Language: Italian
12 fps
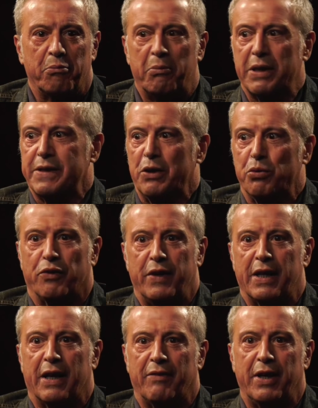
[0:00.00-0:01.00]
ma se uno
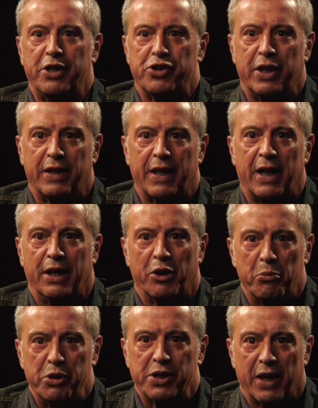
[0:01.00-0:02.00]
vede la valigetta
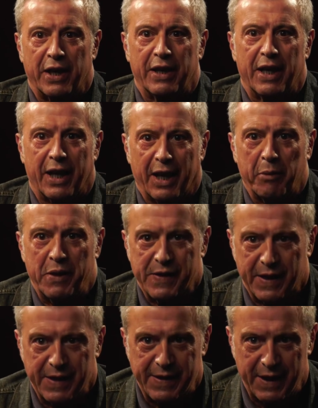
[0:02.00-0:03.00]
incomincia a gridare che pensa che,